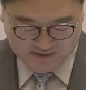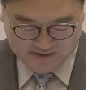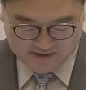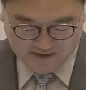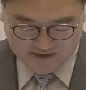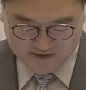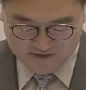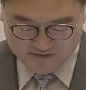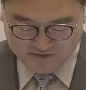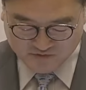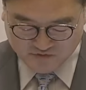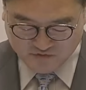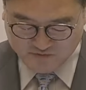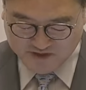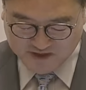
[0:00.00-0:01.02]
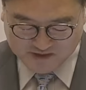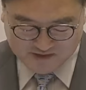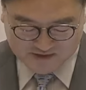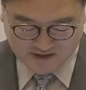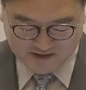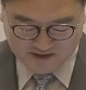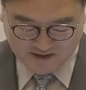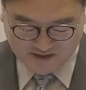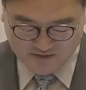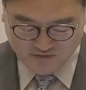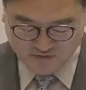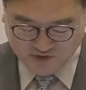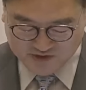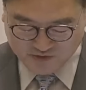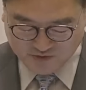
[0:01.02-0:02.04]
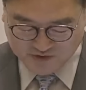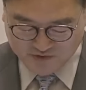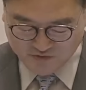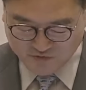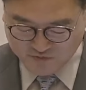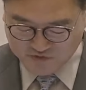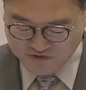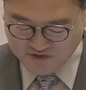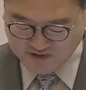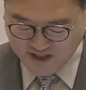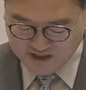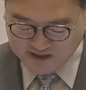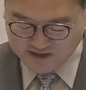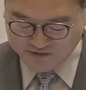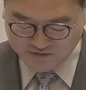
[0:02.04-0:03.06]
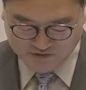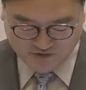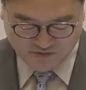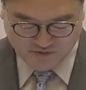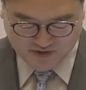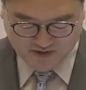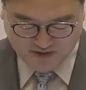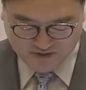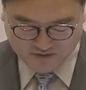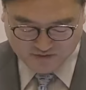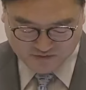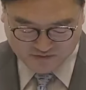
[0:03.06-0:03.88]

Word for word: 이제는 국민의 뜻에 따라 유가족의 눈물을 닦아주기 위해